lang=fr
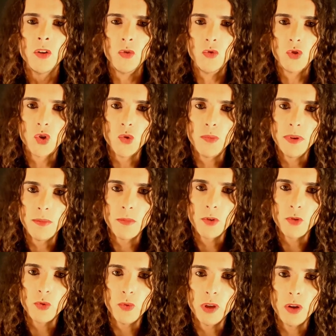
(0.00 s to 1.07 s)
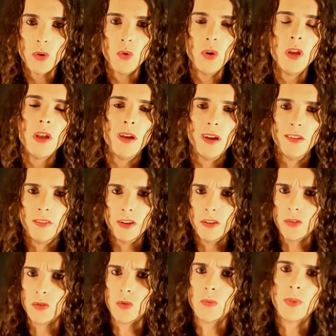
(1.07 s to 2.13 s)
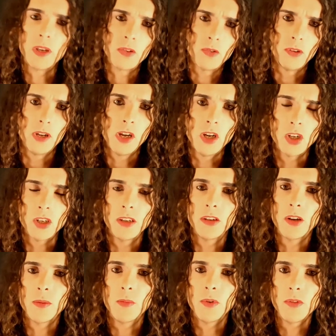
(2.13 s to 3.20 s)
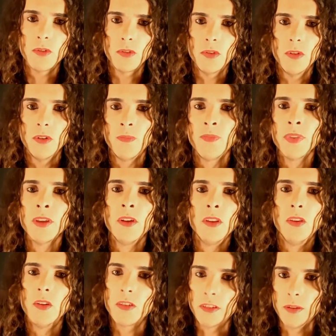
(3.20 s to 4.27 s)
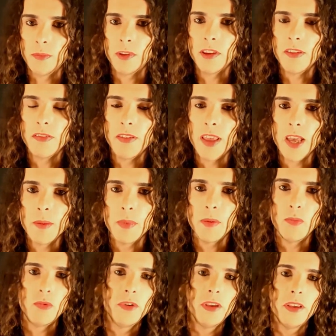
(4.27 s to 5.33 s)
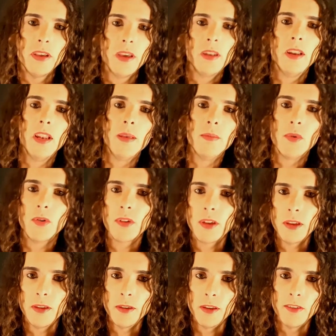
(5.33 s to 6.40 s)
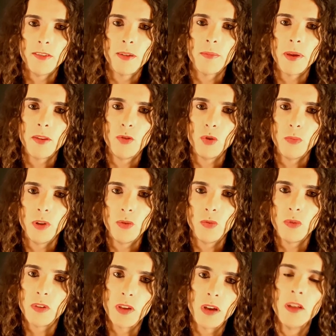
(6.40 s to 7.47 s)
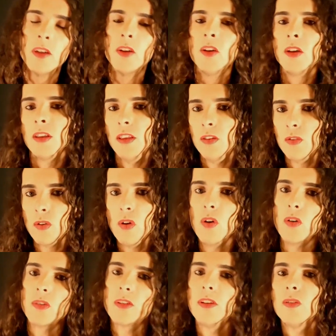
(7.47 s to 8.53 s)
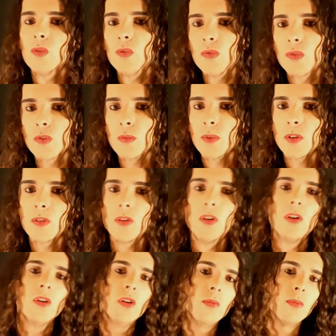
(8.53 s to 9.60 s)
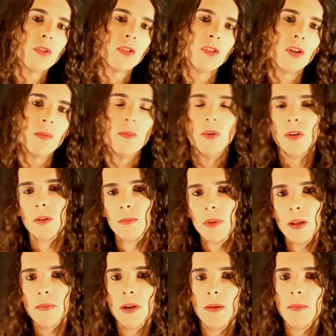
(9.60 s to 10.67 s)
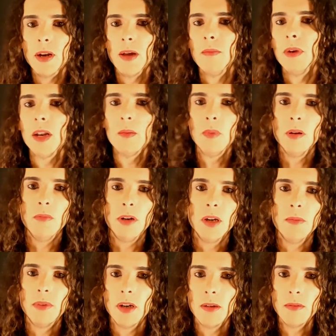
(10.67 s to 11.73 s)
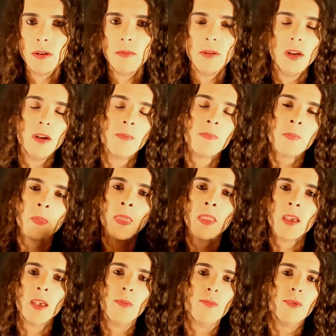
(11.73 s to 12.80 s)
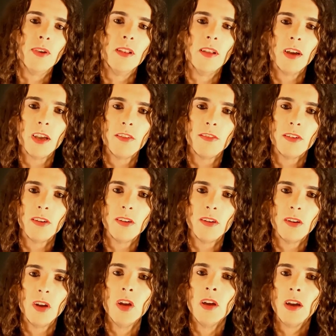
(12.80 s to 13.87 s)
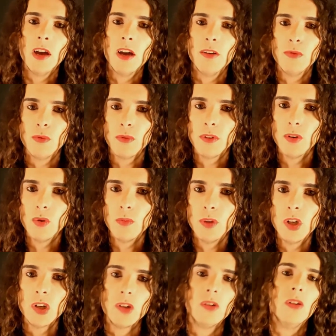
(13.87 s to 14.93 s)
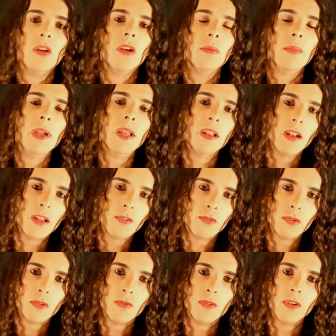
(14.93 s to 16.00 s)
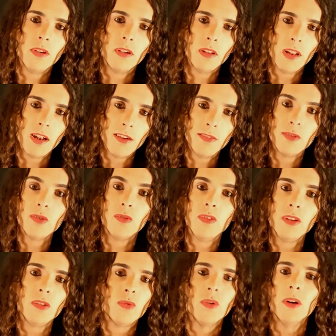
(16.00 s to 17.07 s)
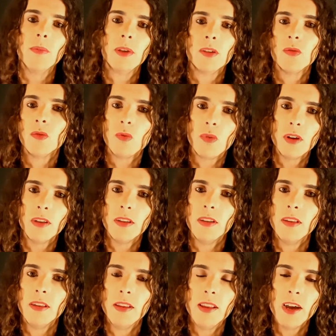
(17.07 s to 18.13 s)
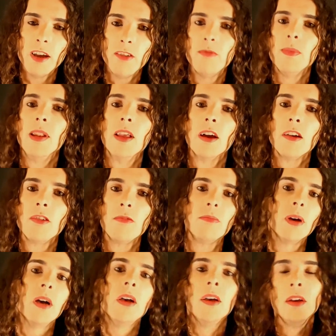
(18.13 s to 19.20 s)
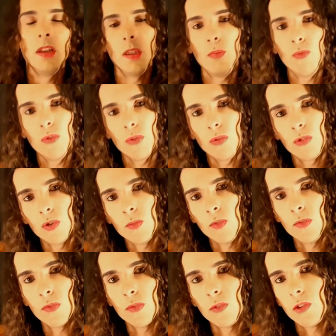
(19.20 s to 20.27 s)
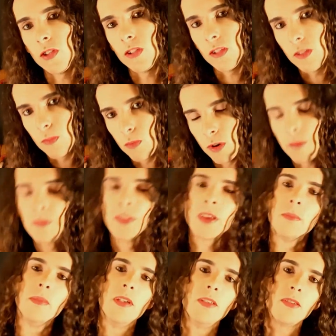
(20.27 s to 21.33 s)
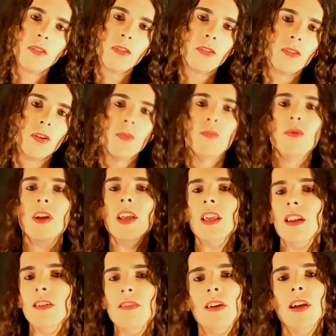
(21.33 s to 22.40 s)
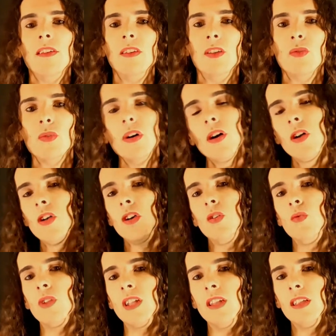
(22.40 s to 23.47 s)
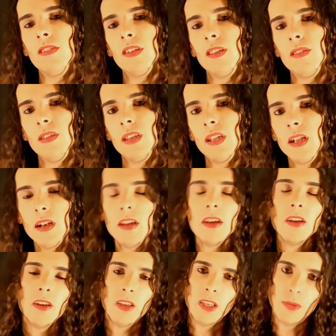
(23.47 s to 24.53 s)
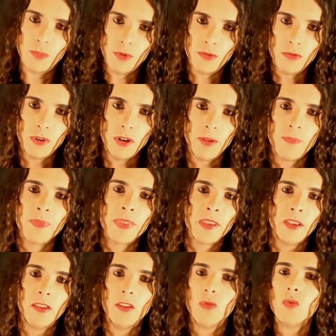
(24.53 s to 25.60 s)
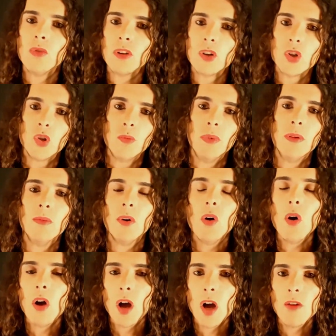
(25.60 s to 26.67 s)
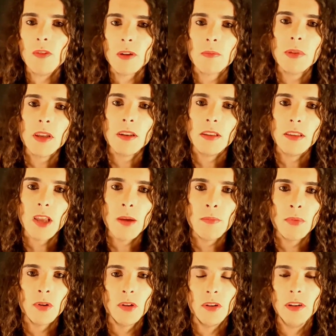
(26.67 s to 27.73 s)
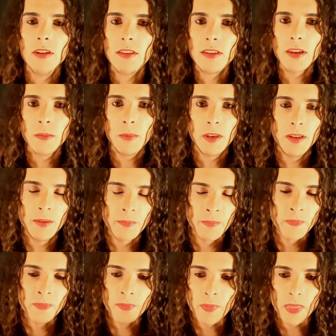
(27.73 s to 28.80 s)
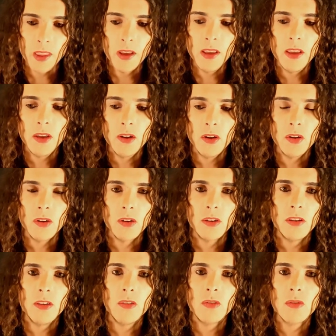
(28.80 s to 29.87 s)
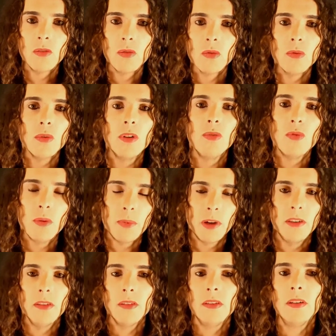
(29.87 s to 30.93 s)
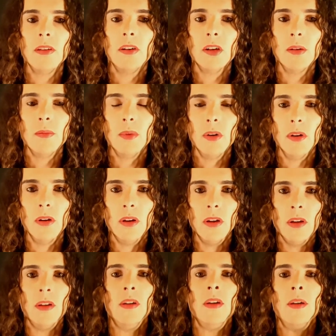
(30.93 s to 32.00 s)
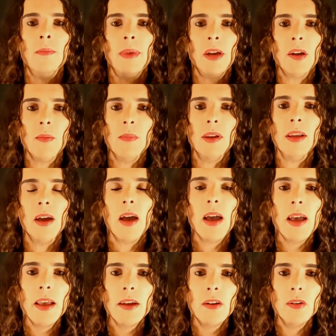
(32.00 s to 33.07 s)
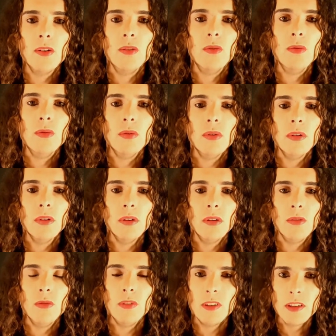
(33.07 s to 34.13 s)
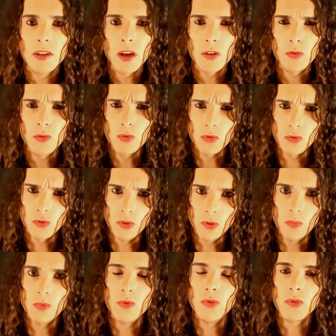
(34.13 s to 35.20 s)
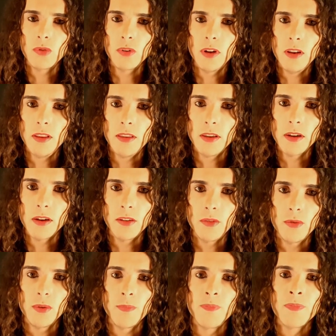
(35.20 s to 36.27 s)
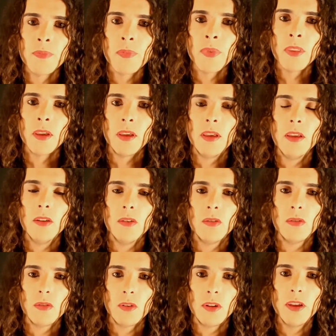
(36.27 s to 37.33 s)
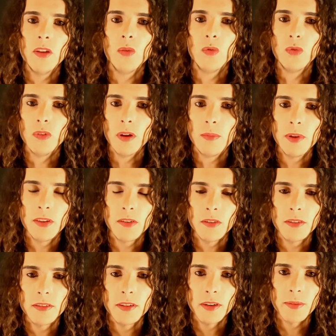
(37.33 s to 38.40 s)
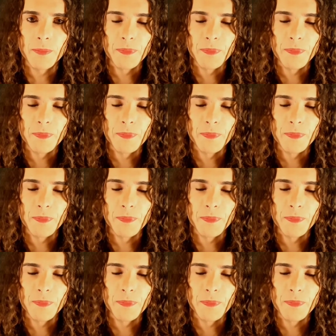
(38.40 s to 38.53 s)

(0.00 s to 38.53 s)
le cheminement du héros avec ce personnage qui commence euh, dans sa petite ferme et puis qui a un élément qui vient perturber tout ça, qui se lance, qui trouve son mentor, le mentor meurt, blablabla, blablabla, blablabla. Et puis il arrive à, affronter le méchant, mais il a la fausse, il a la fausse victoire parce qu'on croit qu'il y arrive, mais il n'y arrive pas. Et puis il retombe au fond du désespoir, mais il s'en sort. Puis là, il y a la vraie victoire ou la défaite finale, et puis voilà. Et c'est tout un cheminement avec plein d'étapes déterminées mais euh, qui sont des fois présentées euh, bah, comme, les règles euh, du, scénario, souvent plus que de la littérature, mais sur lesquelles on ne devrait pas sortir.